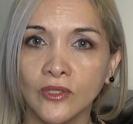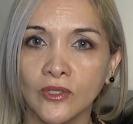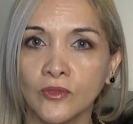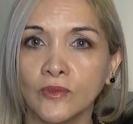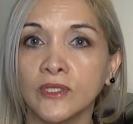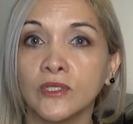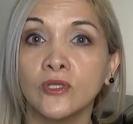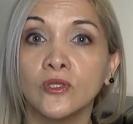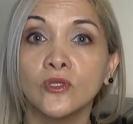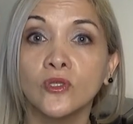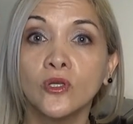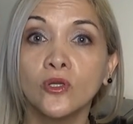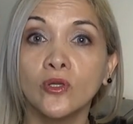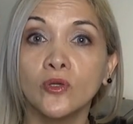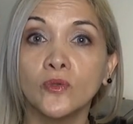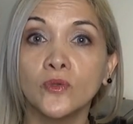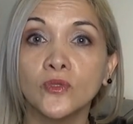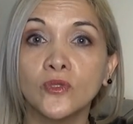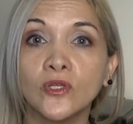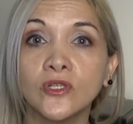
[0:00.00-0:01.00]
Nuestro
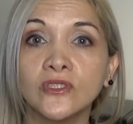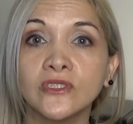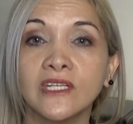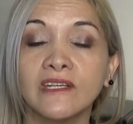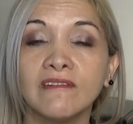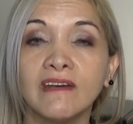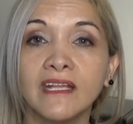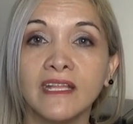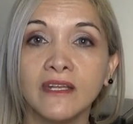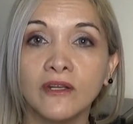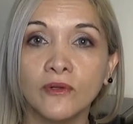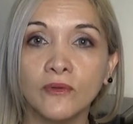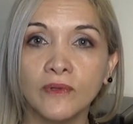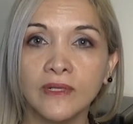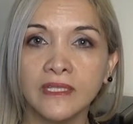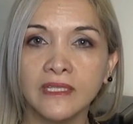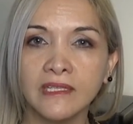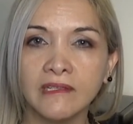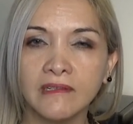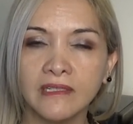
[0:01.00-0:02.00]
interlocutor se va a dar
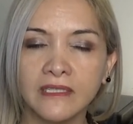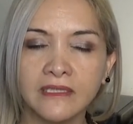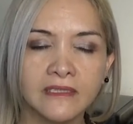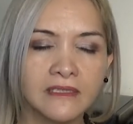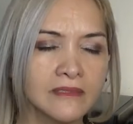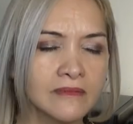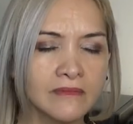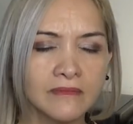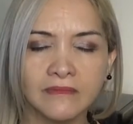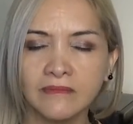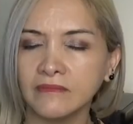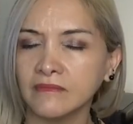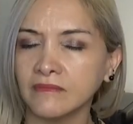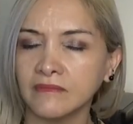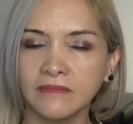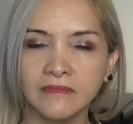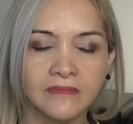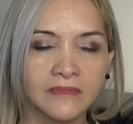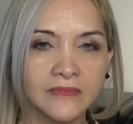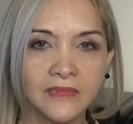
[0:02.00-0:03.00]
cuenta y va a decir, mm,
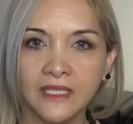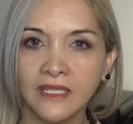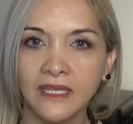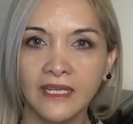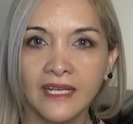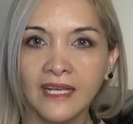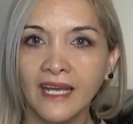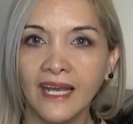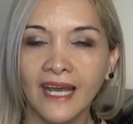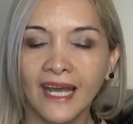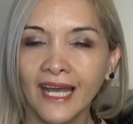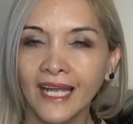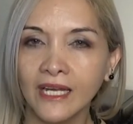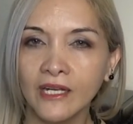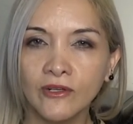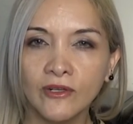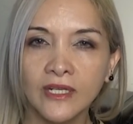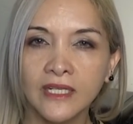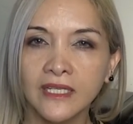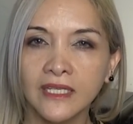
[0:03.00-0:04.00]

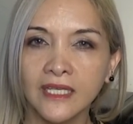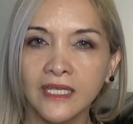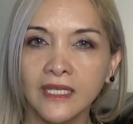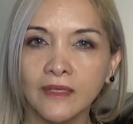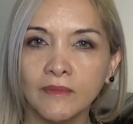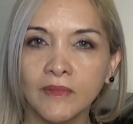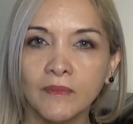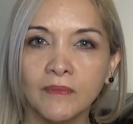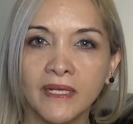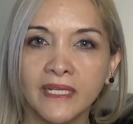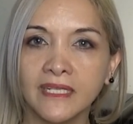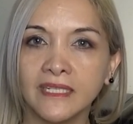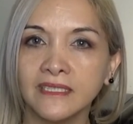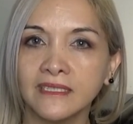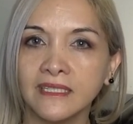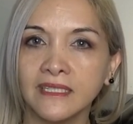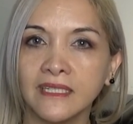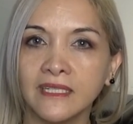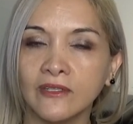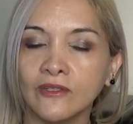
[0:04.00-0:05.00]
algo aquí me
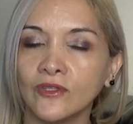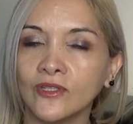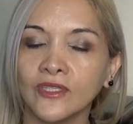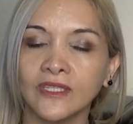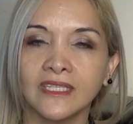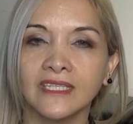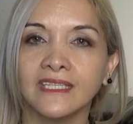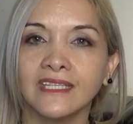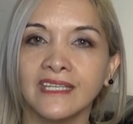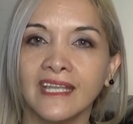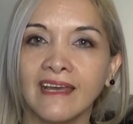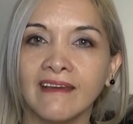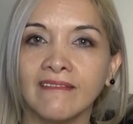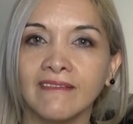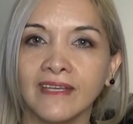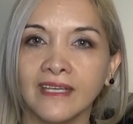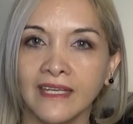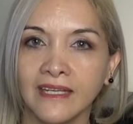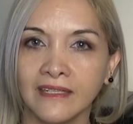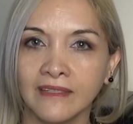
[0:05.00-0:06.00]
parece que no está
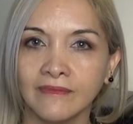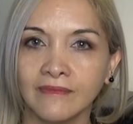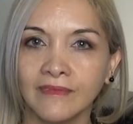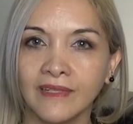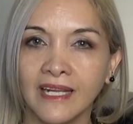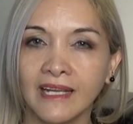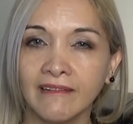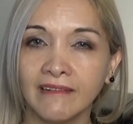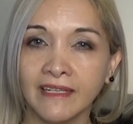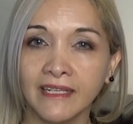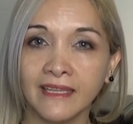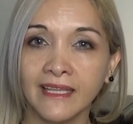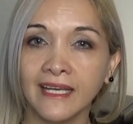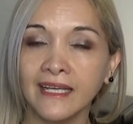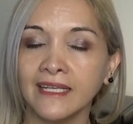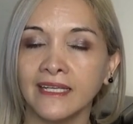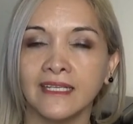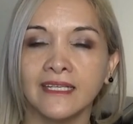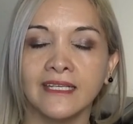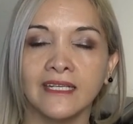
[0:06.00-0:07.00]
bien. La verdad
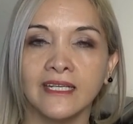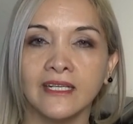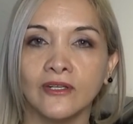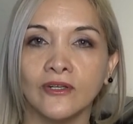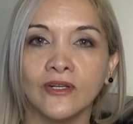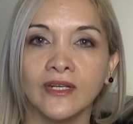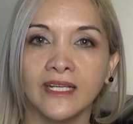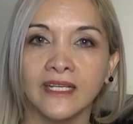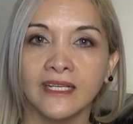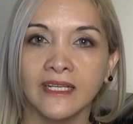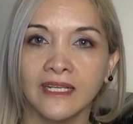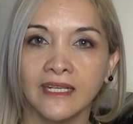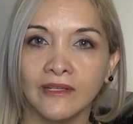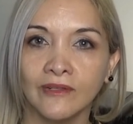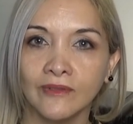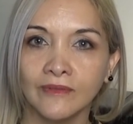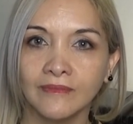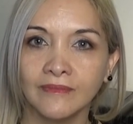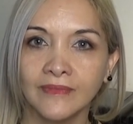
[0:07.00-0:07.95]
es que no le creo.